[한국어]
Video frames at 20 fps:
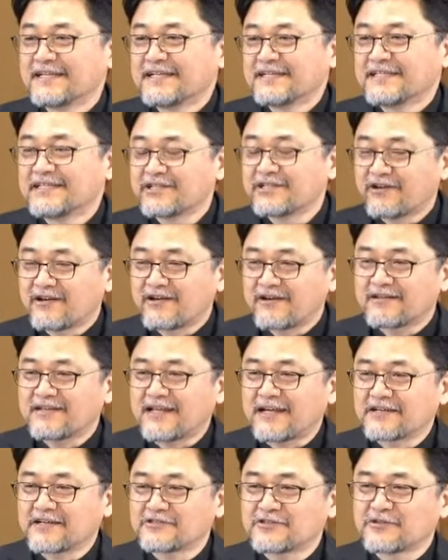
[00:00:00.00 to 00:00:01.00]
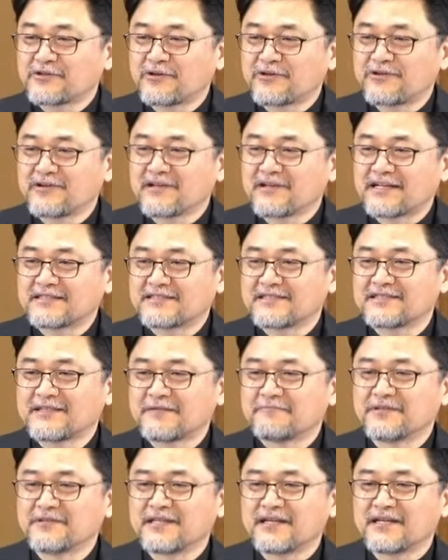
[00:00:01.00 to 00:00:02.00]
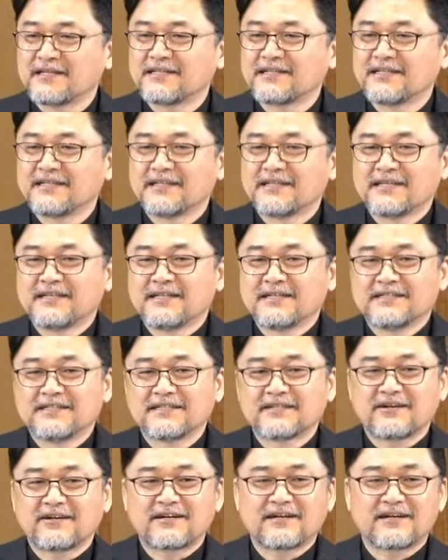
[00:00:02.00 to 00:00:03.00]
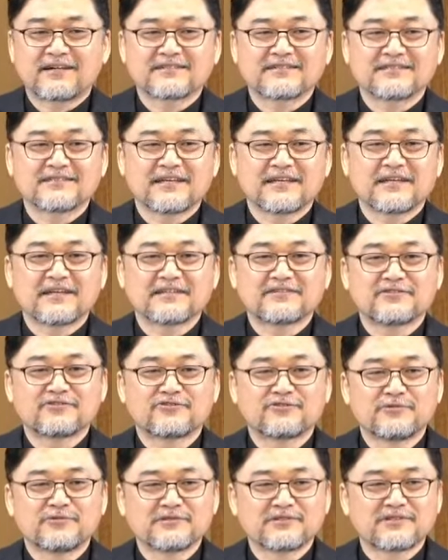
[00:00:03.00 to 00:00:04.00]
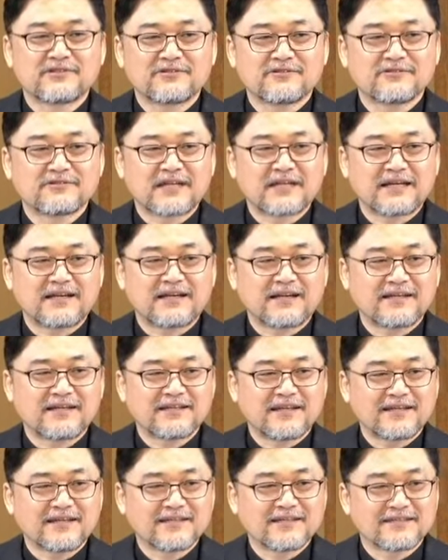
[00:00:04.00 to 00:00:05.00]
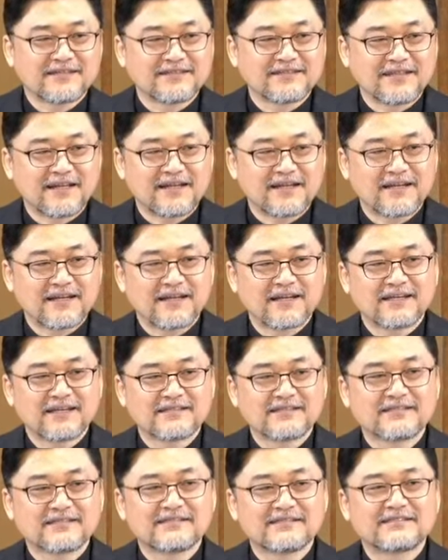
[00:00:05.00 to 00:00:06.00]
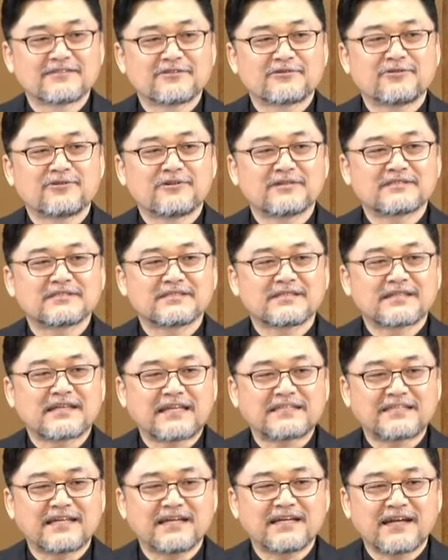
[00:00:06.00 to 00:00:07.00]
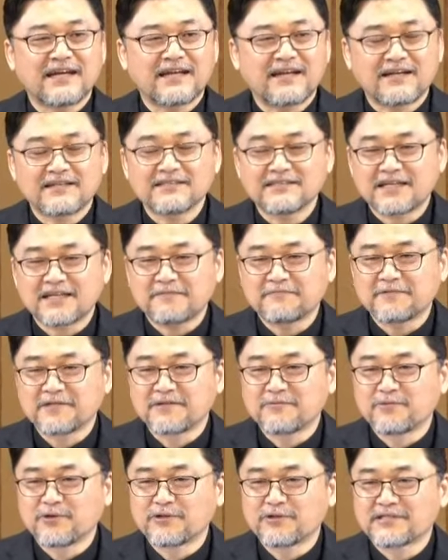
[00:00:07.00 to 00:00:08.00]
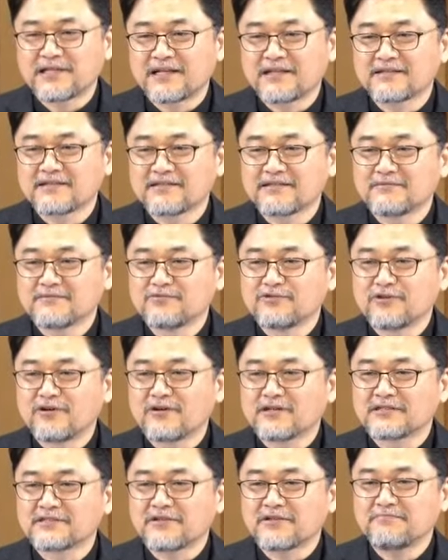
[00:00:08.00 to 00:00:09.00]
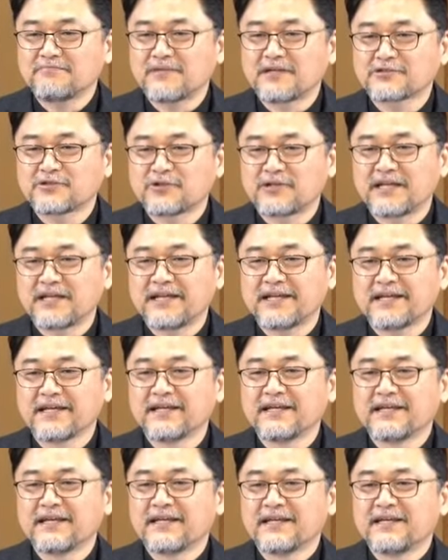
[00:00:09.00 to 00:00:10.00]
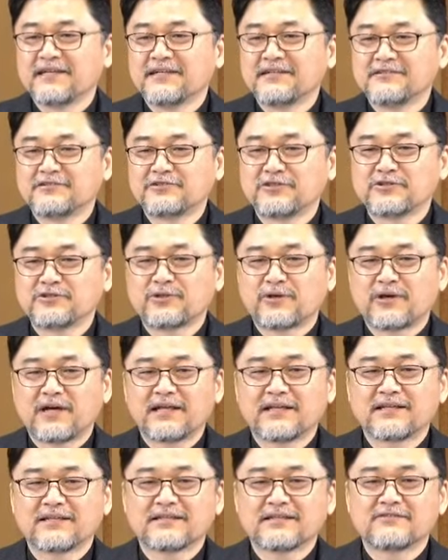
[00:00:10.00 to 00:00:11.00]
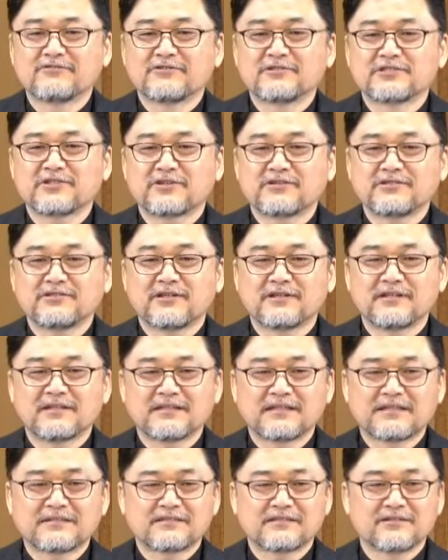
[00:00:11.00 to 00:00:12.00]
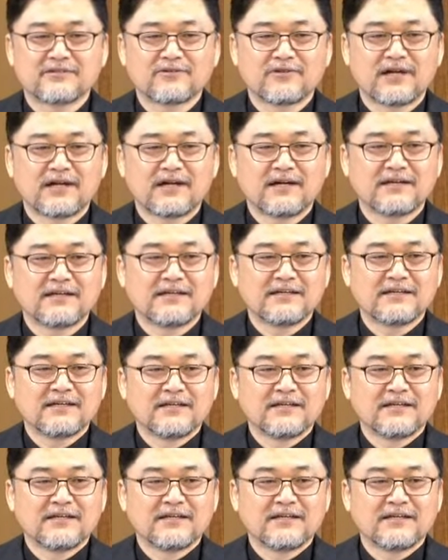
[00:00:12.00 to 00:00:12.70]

니카라가 단기 선교를 갔을 때입니다. 니카라 그 세계에서 두 번째로 가난하다는 그 나라에서도 가장 가난한 사람들이 모여 사는 그 무허가 천막촌에 일주일 동안 우리 청년들과